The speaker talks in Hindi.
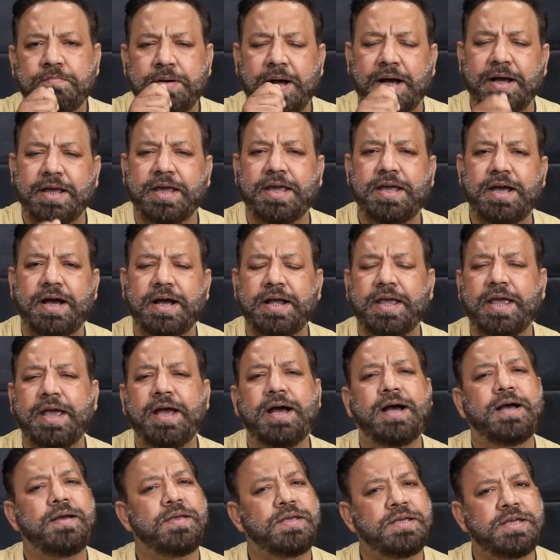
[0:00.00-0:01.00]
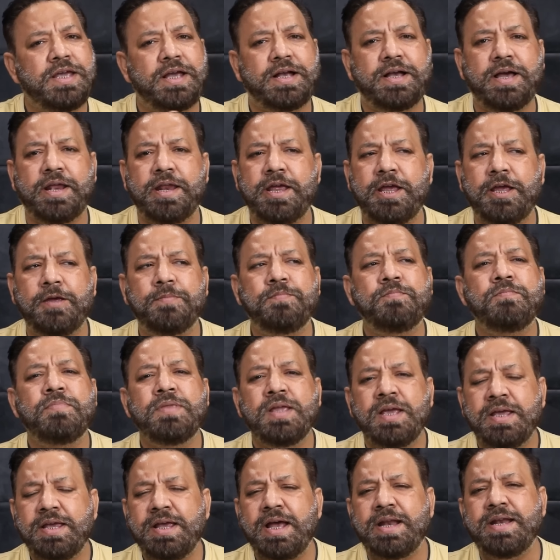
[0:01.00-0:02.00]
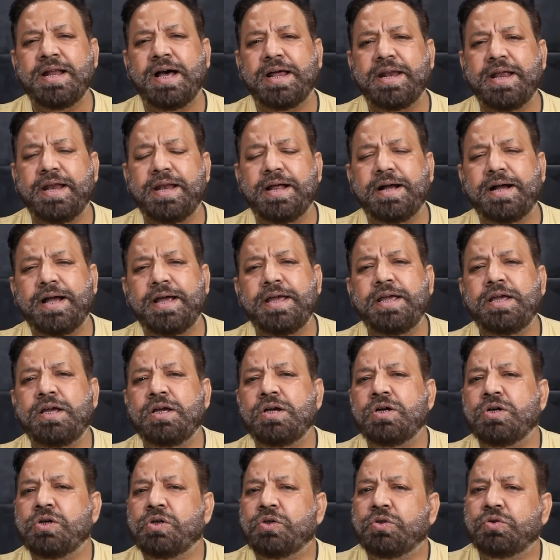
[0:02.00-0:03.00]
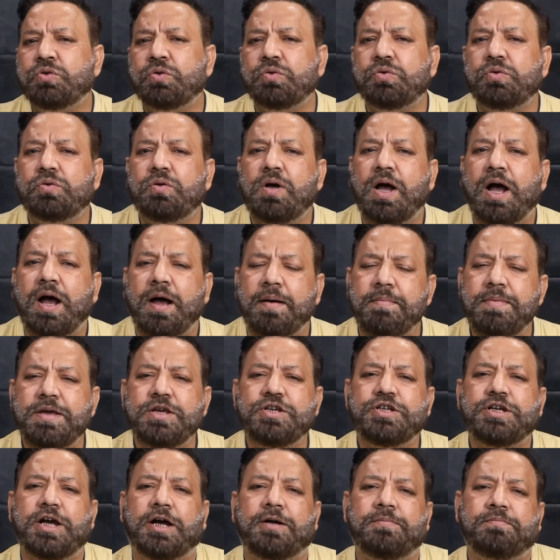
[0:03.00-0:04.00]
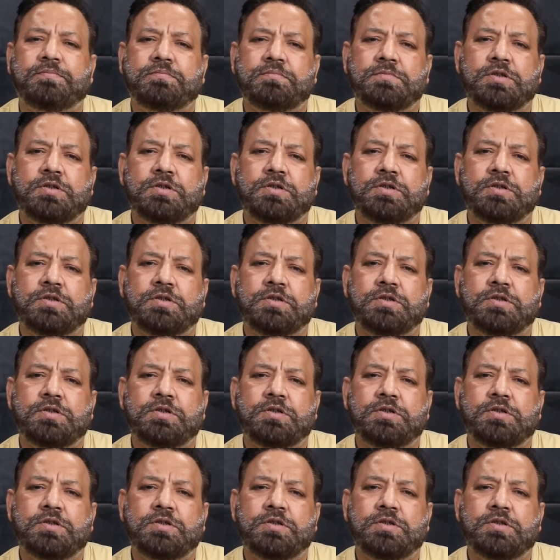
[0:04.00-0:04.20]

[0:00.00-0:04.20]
भाग के आ गया ये करें या नारे लगाएं तो हमेशा